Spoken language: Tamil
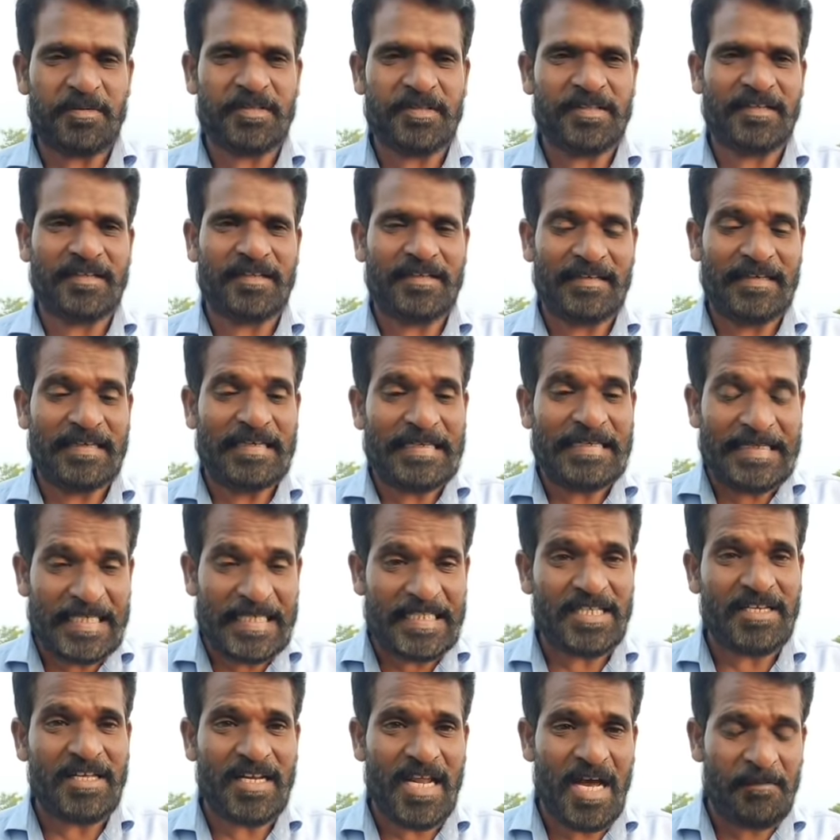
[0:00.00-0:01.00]
வருவதற்கு
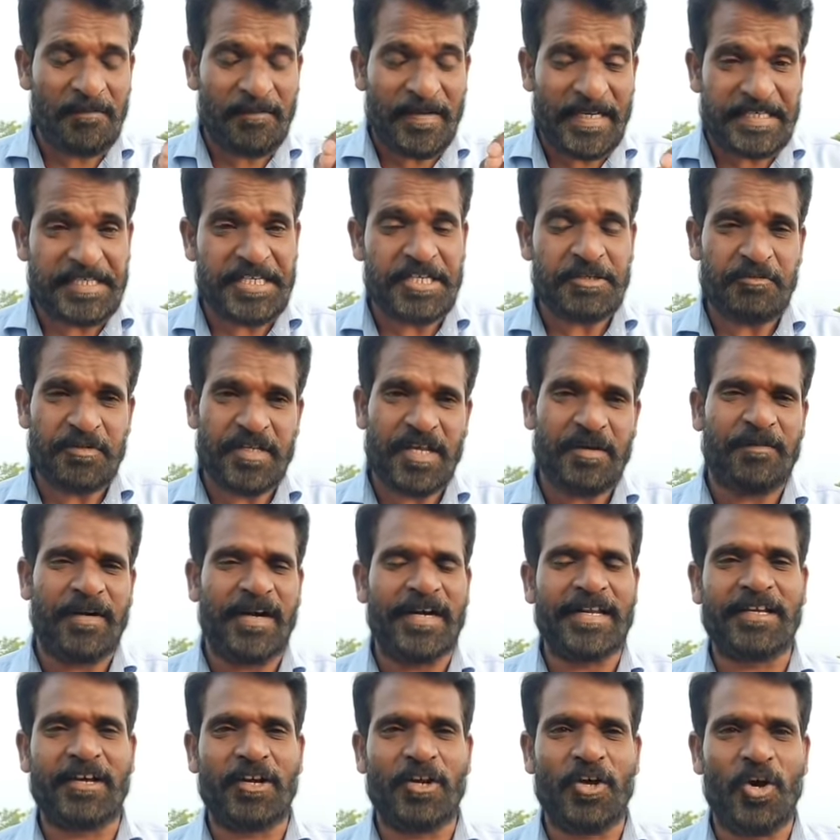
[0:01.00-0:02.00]
எதெல்லாம் வெற்றியினுடைய
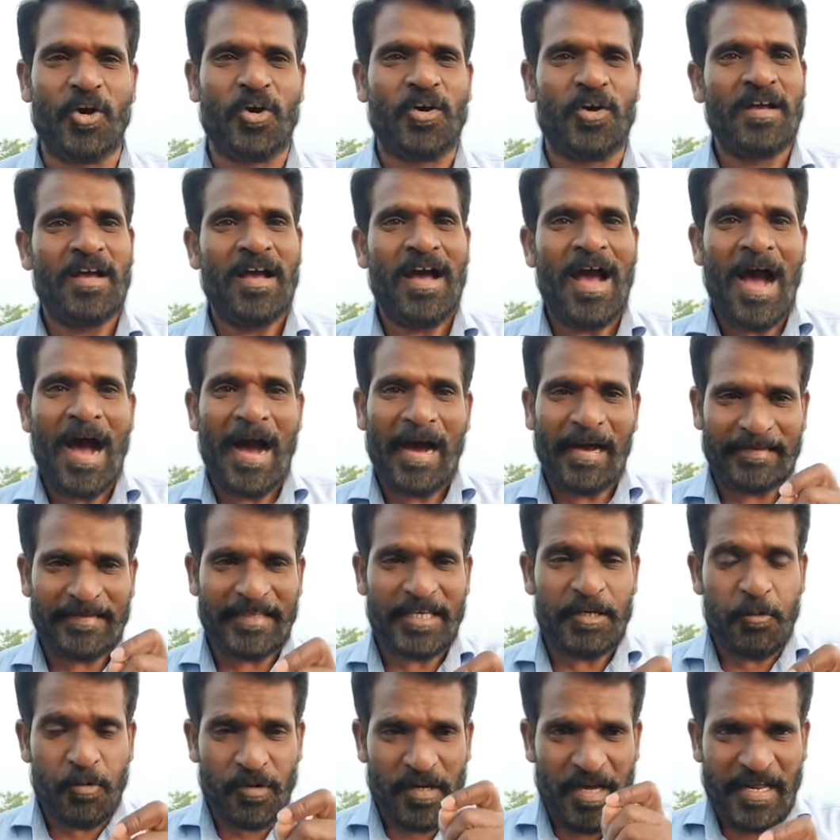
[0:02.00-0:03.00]
வழிகளோ
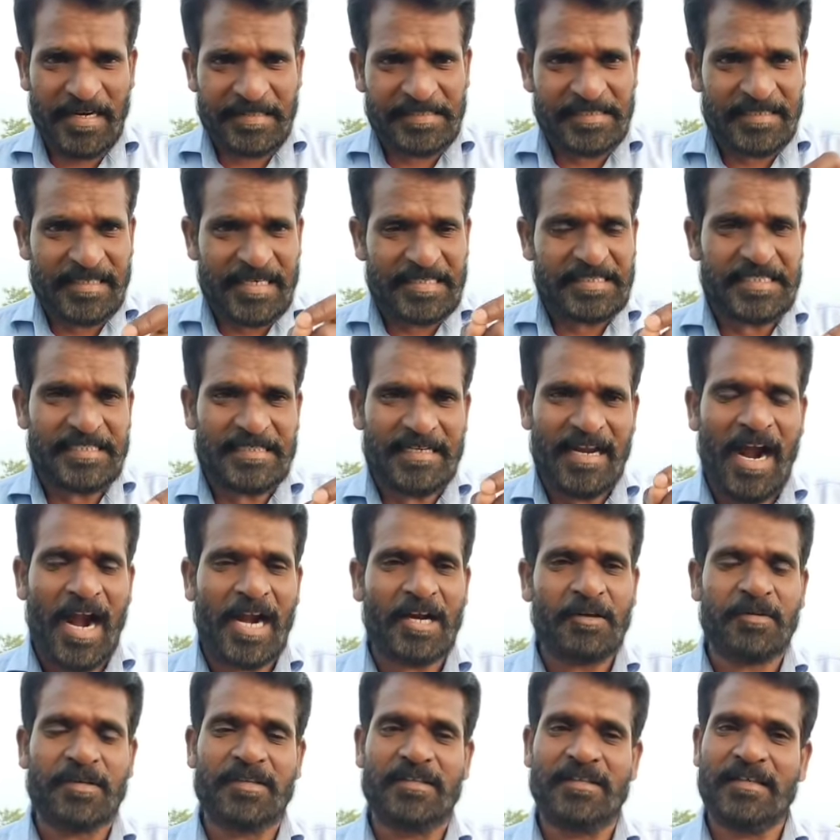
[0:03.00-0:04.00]
அதை ஒரு அரசியல் கட்சி
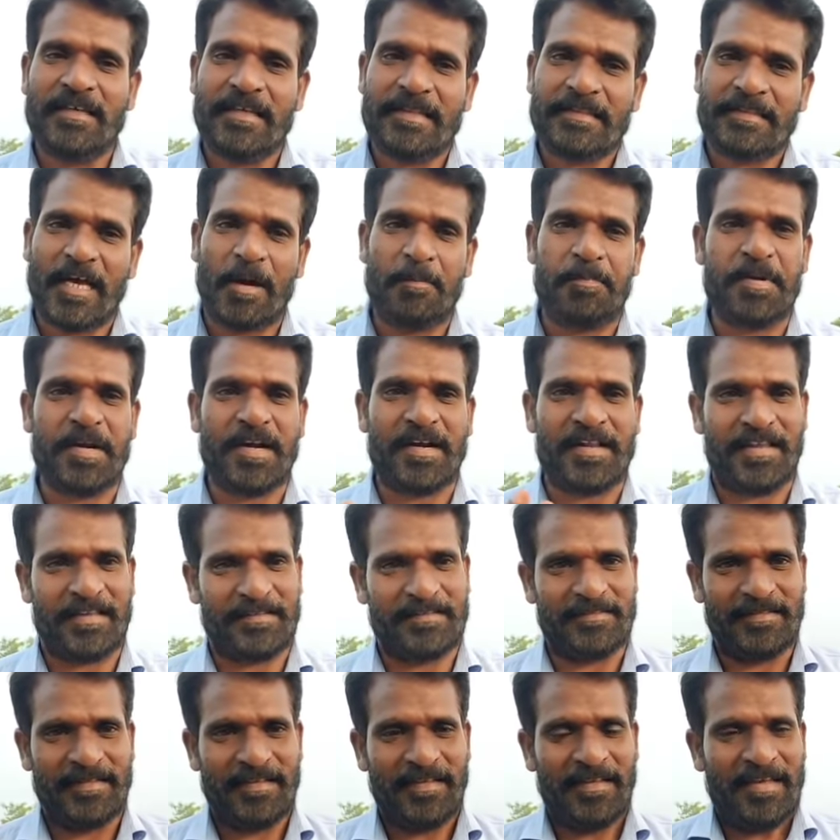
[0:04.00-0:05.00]
நாடுவது தப்பு
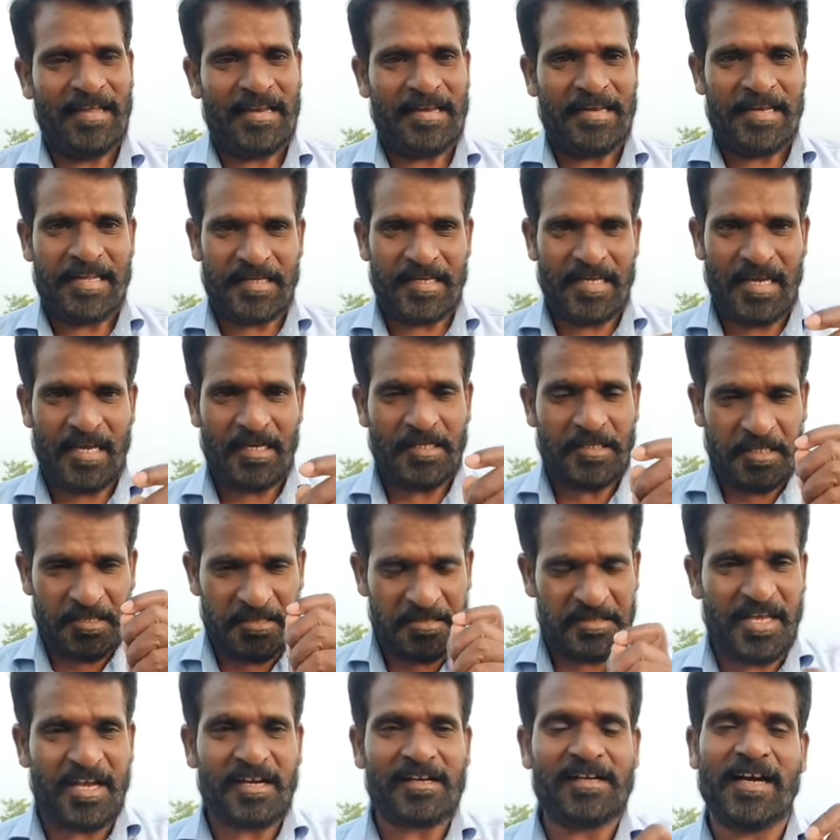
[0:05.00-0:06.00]
கிடையாது நீங்க
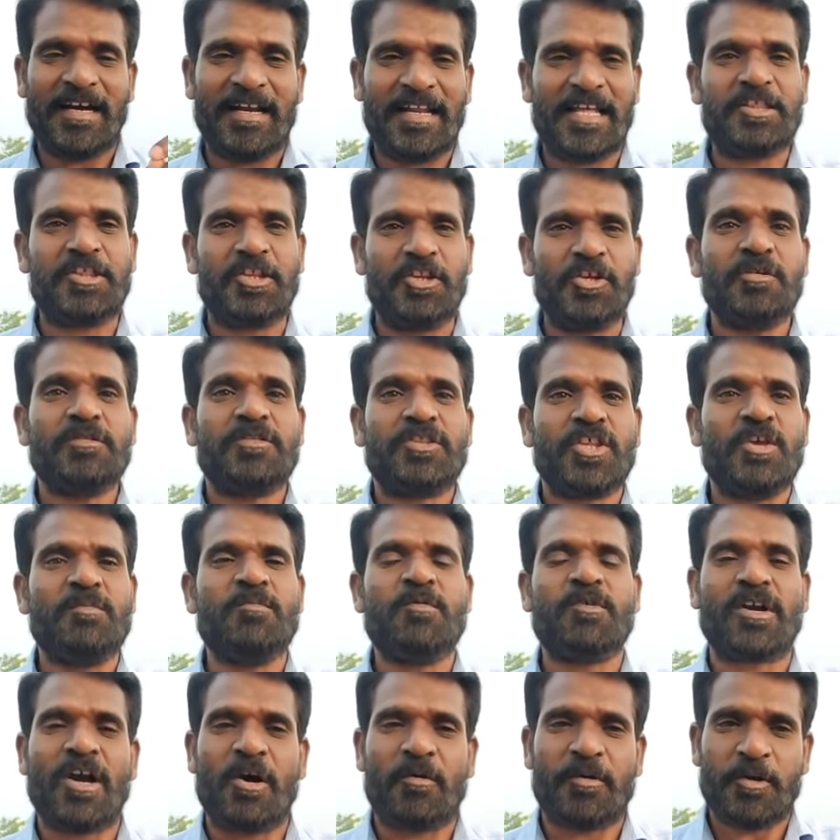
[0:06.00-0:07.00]
எந்த காலத்திலும்
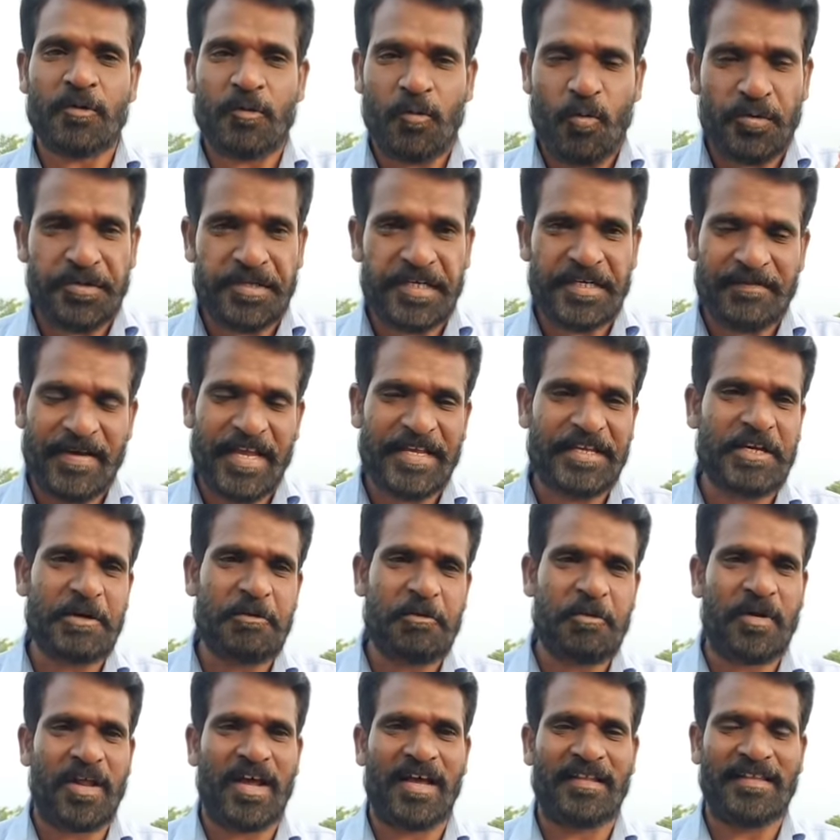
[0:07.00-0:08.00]
திமுகவுடன் கூட்டணி
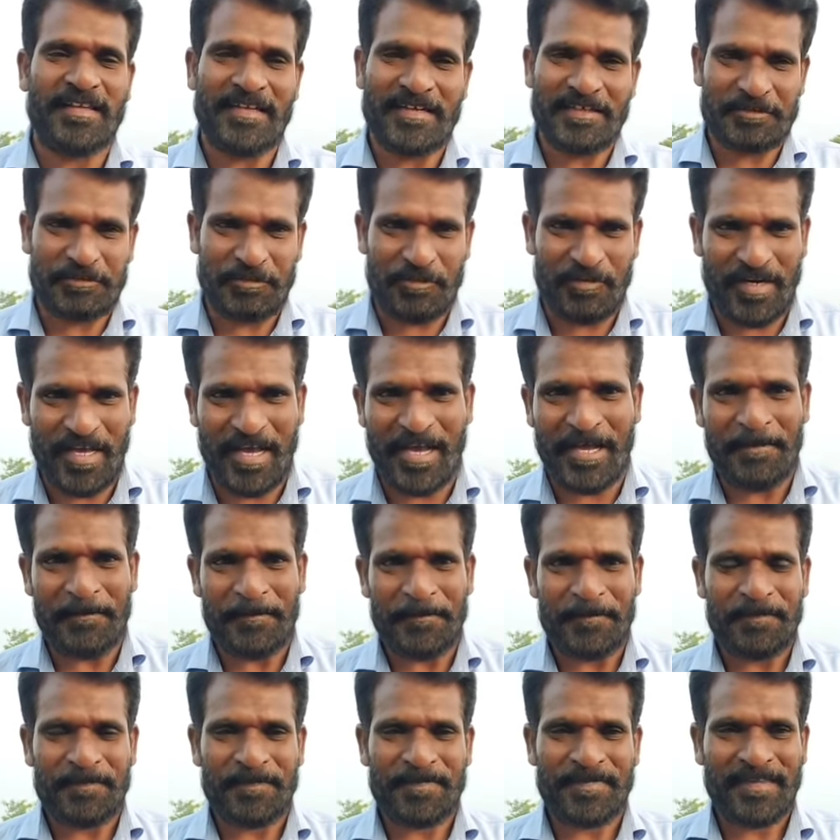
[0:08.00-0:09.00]
வைக்கக்கூடாது என்று சொன்னா
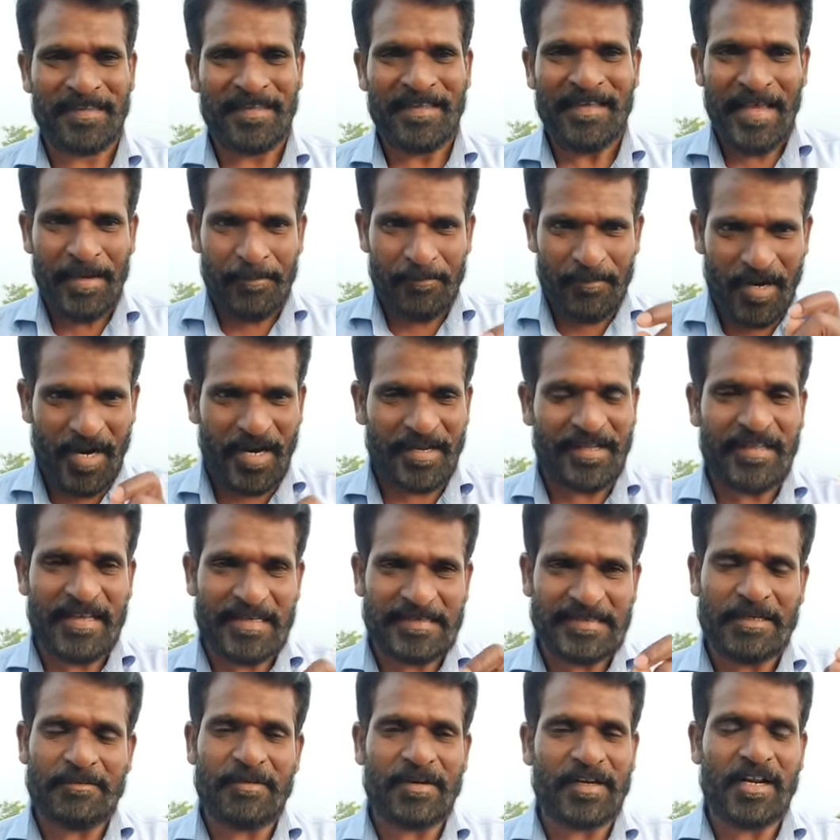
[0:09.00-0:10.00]

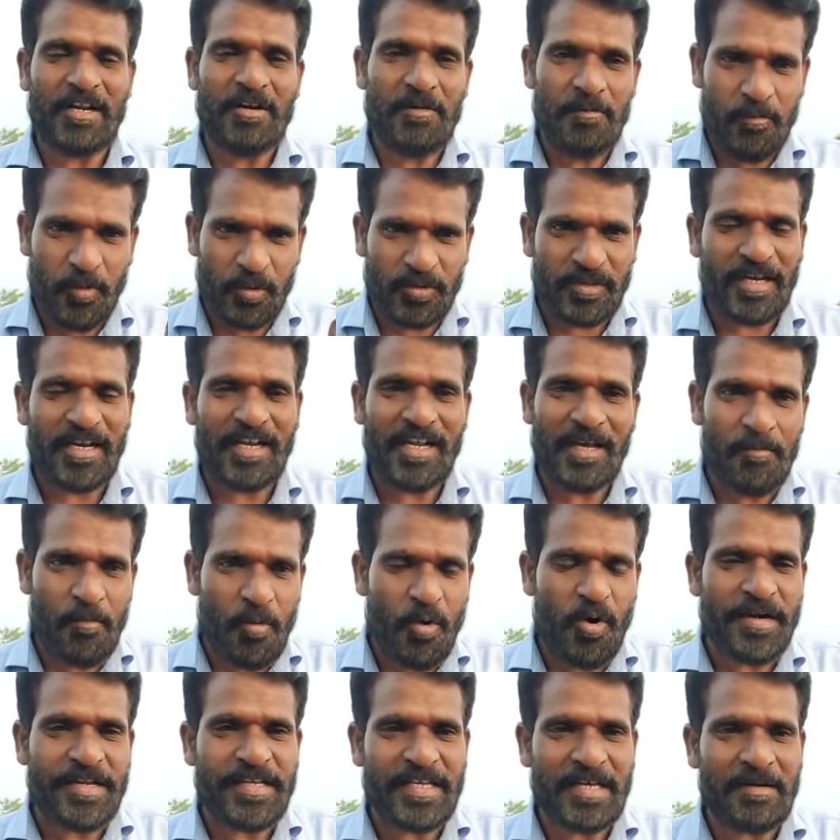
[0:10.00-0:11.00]
மாரிதாஸ் அவர்கள் முதல்ல
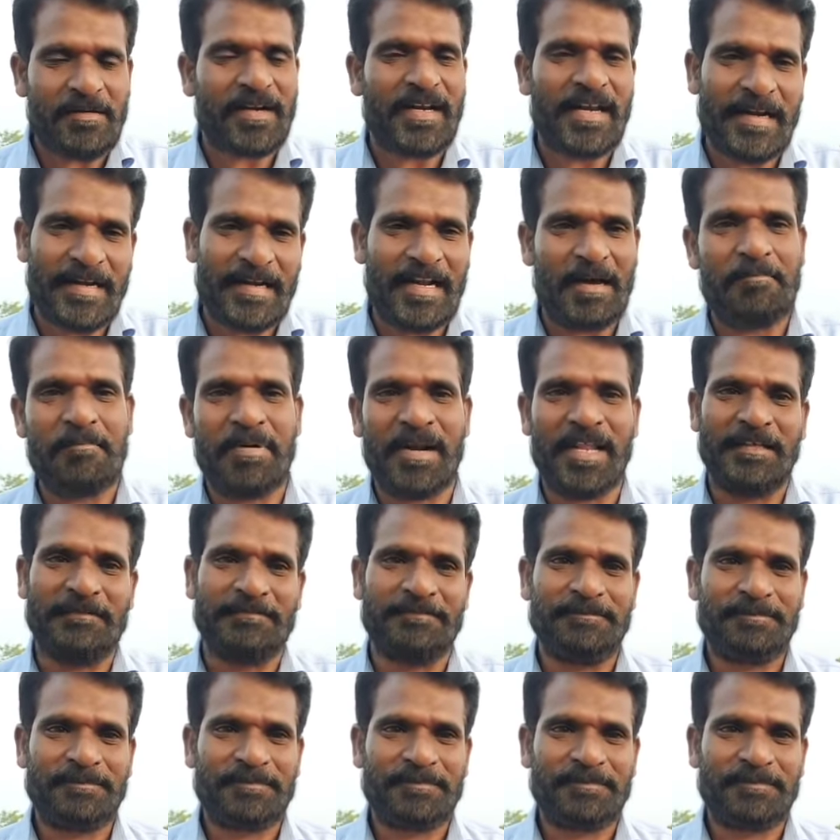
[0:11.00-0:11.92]
மோடி அவர்களை நம்பல